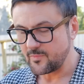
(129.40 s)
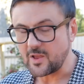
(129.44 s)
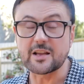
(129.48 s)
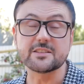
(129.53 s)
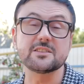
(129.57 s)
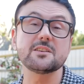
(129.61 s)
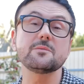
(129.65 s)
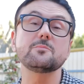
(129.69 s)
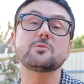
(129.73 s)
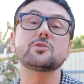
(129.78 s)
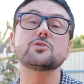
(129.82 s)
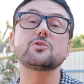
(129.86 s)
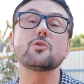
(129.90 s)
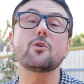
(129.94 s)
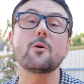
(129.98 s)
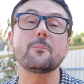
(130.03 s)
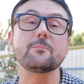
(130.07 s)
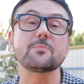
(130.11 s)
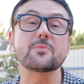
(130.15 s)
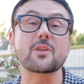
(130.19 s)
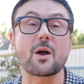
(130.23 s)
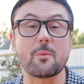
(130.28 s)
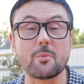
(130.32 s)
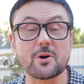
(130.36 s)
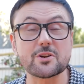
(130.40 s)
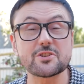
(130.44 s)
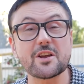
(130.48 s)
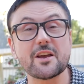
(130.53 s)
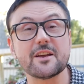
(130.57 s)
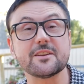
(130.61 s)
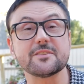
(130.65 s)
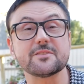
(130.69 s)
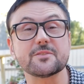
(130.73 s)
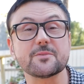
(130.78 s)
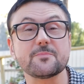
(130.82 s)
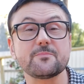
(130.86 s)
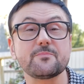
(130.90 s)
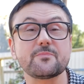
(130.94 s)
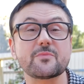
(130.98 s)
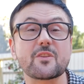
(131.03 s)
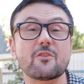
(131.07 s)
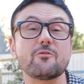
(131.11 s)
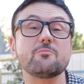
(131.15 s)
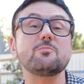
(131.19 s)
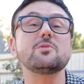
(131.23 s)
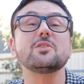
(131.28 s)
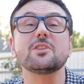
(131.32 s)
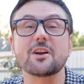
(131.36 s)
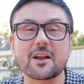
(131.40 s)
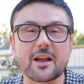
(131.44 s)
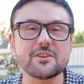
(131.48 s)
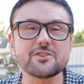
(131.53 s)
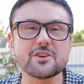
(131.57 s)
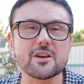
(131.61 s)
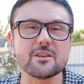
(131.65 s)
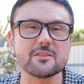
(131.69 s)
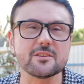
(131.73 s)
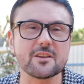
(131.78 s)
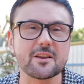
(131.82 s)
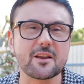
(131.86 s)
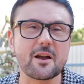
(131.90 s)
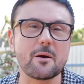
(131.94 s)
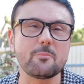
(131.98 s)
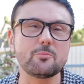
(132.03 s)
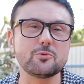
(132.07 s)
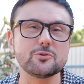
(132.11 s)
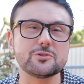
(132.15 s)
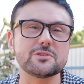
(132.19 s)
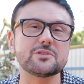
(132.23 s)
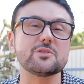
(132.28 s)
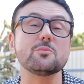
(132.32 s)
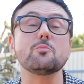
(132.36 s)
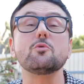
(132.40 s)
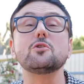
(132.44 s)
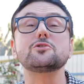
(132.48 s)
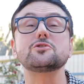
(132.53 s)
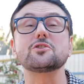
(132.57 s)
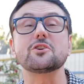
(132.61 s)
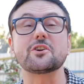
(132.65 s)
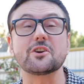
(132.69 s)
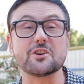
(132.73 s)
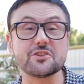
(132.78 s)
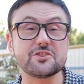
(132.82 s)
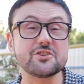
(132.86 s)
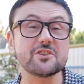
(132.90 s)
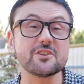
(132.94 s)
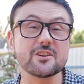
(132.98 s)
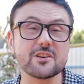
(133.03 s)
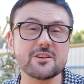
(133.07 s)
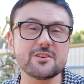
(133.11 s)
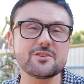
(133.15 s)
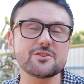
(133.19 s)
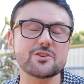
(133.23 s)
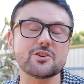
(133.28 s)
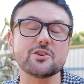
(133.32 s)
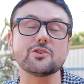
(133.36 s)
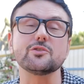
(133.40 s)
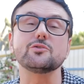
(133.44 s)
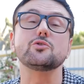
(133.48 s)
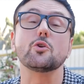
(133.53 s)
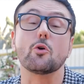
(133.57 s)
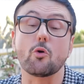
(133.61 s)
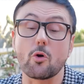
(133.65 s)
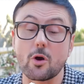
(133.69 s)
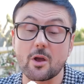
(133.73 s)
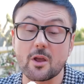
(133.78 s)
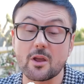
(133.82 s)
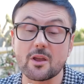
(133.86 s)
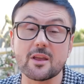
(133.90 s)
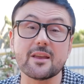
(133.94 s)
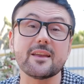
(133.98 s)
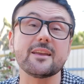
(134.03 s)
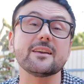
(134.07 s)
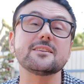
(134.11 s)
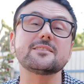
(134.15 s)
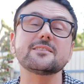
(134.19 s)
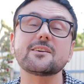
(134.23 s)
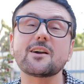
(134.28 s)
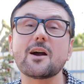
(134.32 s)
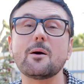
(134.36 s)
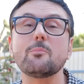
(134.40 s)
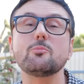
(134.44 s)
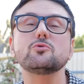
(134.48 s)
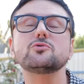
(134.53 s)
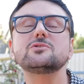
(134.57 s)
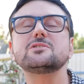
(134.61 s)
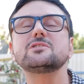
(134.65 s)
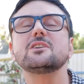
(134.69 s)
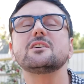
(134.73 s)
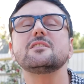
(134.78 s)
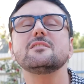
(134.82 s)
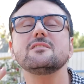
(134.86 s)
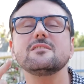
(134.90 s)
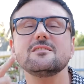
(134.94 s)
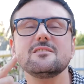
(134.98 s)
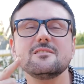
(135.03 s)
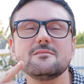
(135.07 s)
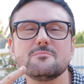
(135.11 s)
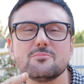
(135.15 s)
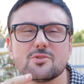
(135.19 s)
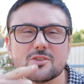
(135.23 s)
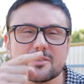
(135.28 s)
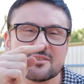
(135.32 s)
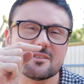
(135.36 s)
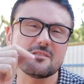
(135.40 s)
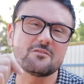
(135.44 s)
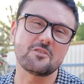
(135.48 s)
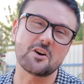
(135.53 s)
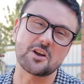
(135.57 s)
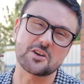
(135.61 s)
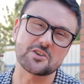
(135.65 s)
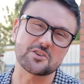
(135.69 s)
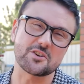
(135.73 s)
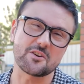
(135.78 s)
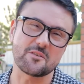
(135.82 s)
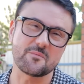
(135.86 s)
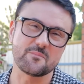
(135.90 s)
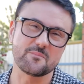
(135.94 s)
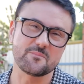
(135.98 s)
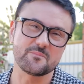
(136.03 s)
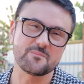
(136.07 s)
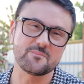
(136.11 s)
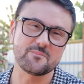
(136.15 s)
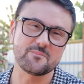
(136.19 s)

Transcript: А тем, кто обожает в белокочанной капусте больше кочерышки, то эта капуста именно ваша.